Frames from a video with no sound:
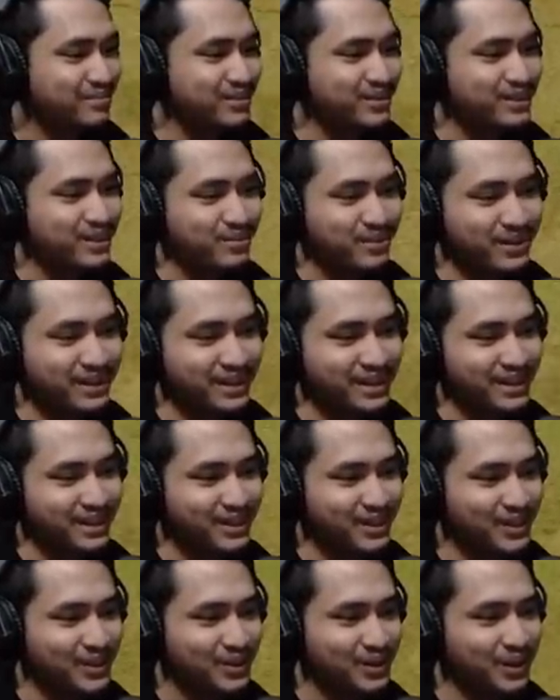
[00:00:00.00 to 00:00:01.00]
bisa
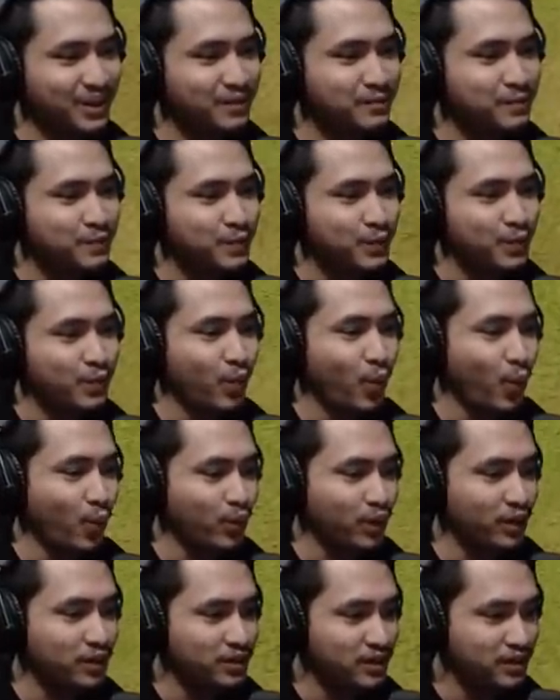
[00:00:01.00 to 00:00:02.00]
begitu ya?
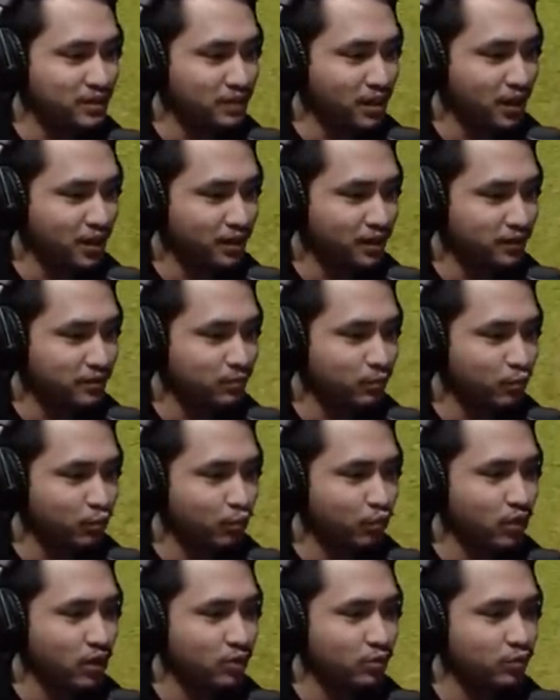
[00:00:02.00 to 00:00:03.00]
Oke, ini rintangan yang
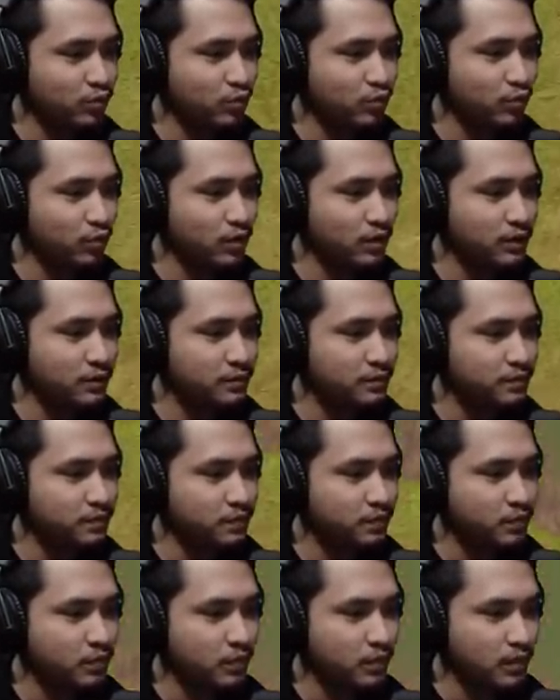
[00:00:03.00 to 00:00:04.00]
mudah untuk gua.
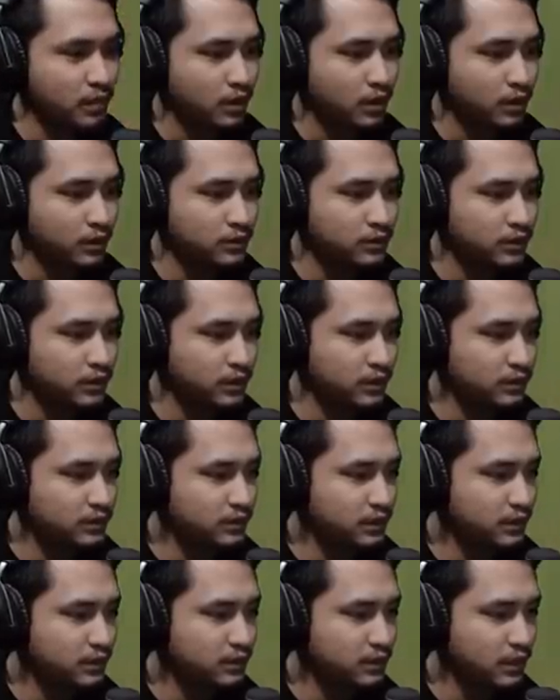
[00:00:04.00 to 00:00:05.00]
Hanya sedikit
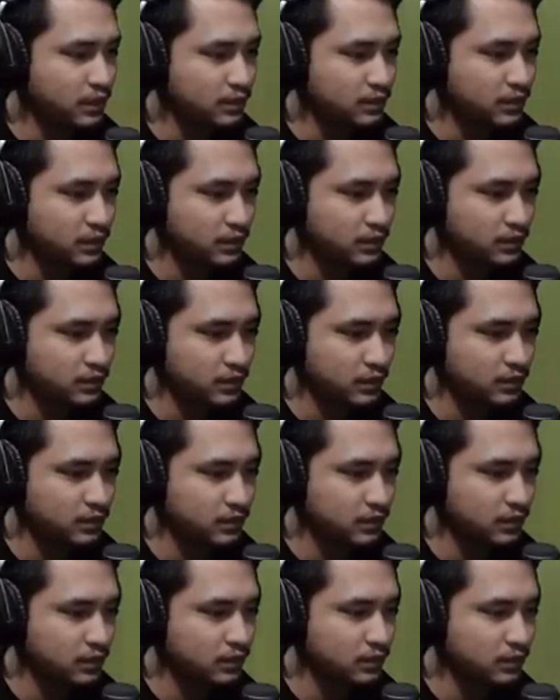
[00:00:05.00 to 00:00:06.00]
zigzag set set
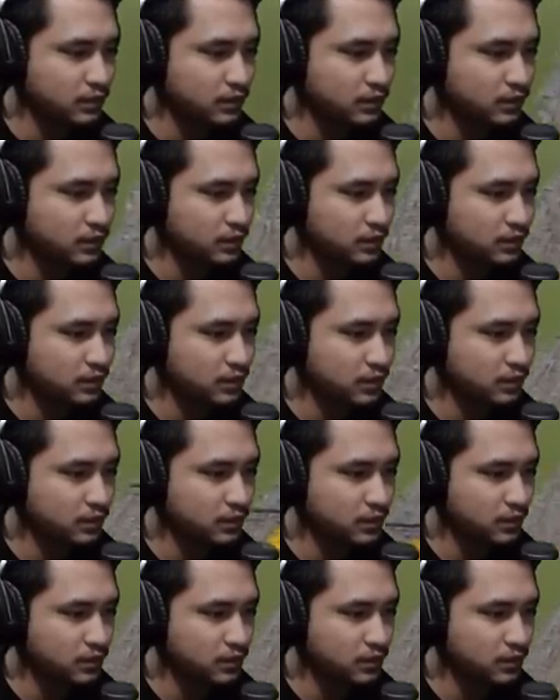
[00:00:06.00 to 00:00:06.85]
set set set set set.